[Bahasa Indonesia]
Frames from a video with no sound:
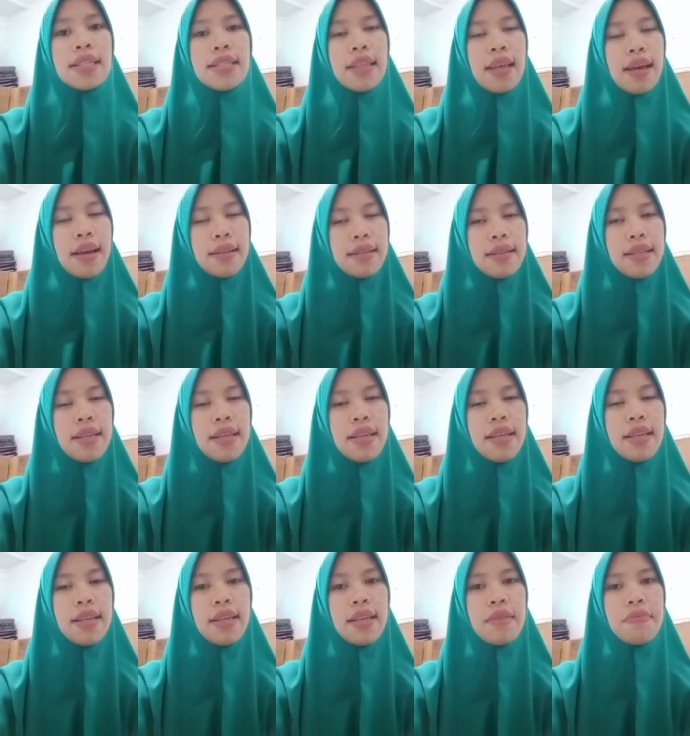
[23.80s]

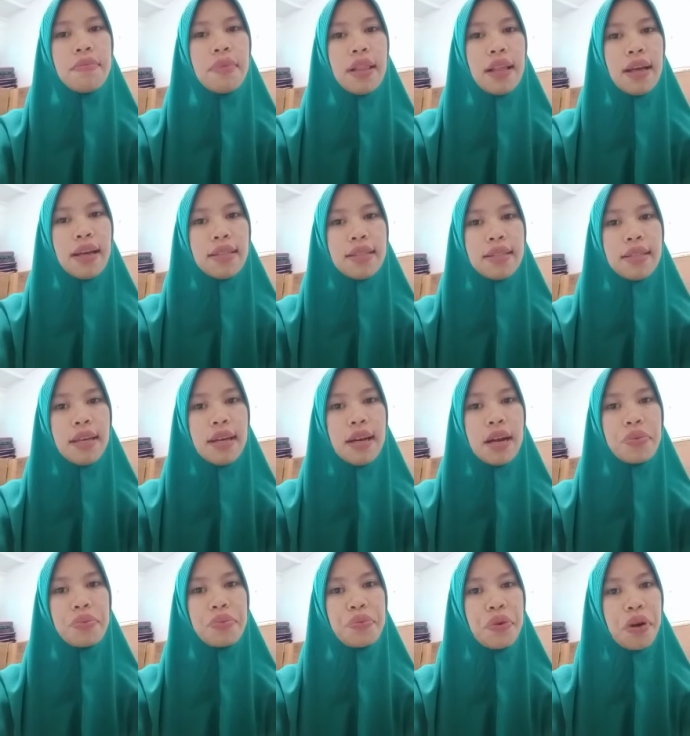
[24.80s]
jadi, belajar,
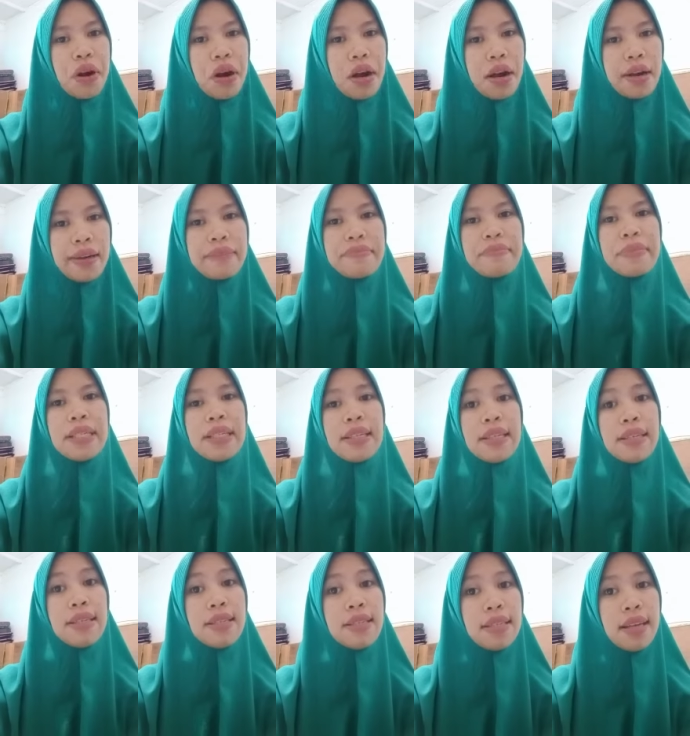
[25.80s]
walk,
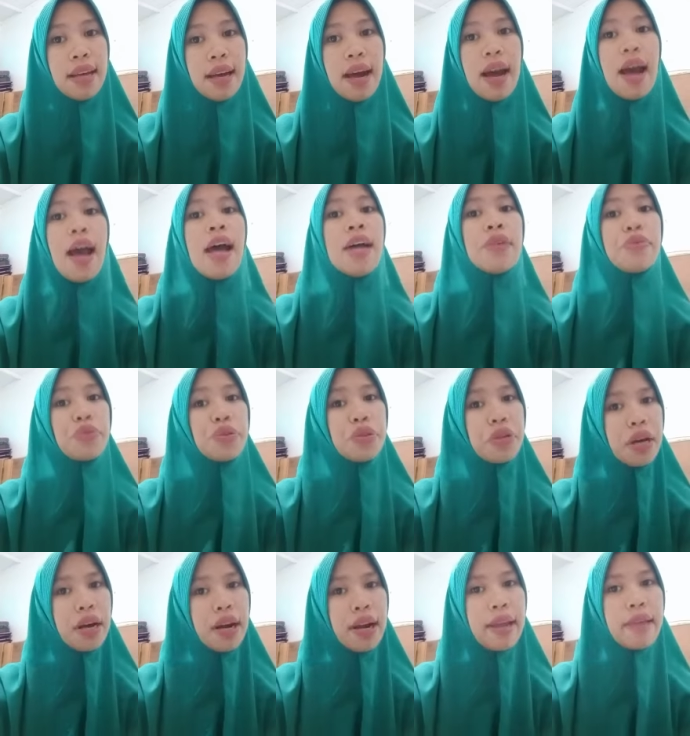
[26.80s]
bekerja,
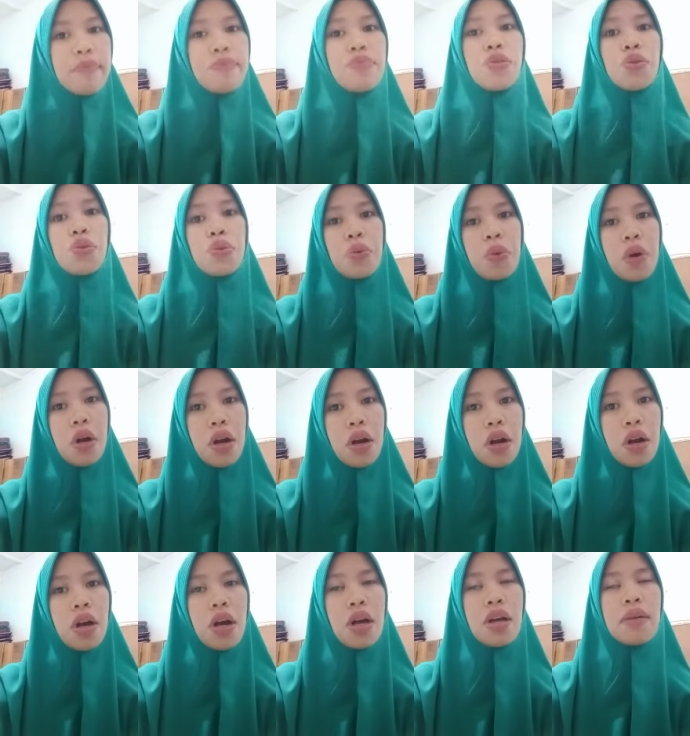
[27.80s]
drive to
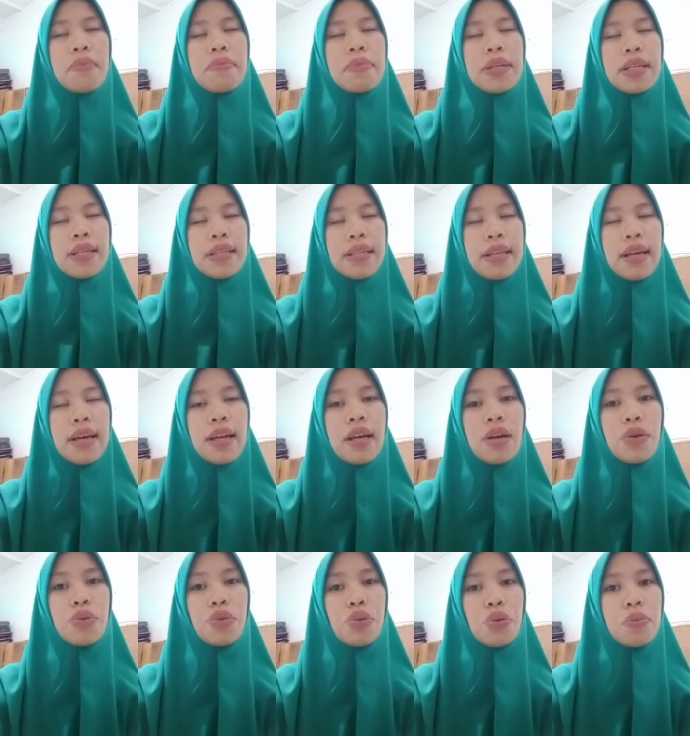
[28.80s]
work, berkendara
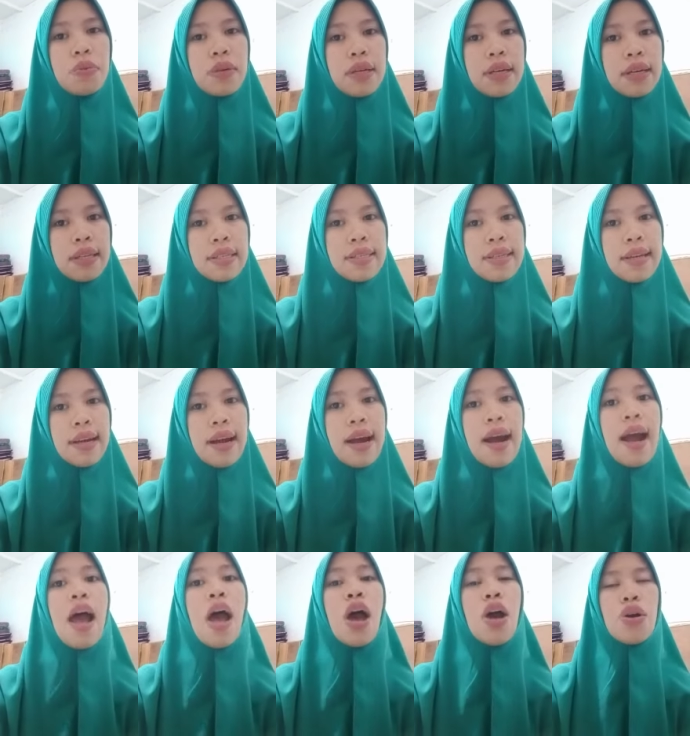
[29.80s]
untuk bekerja,
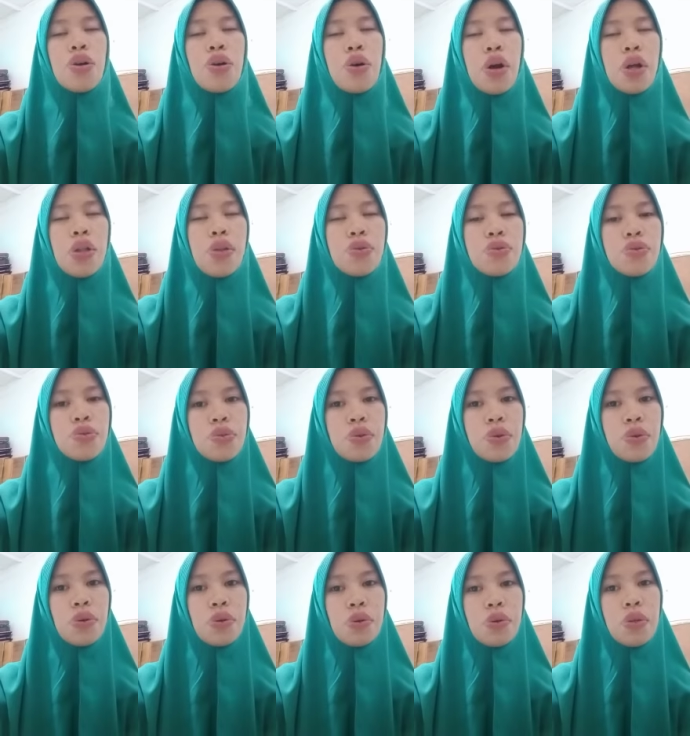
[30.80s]
go to
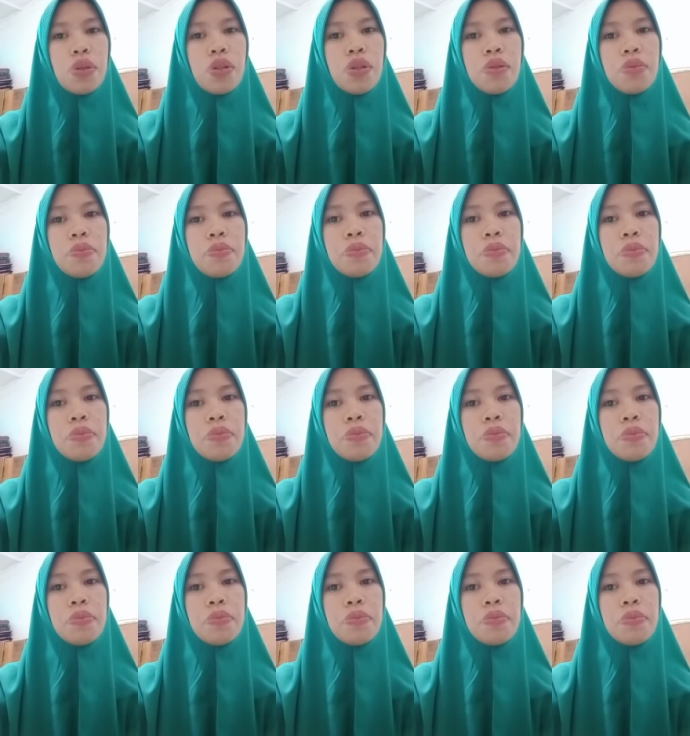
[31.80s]
school,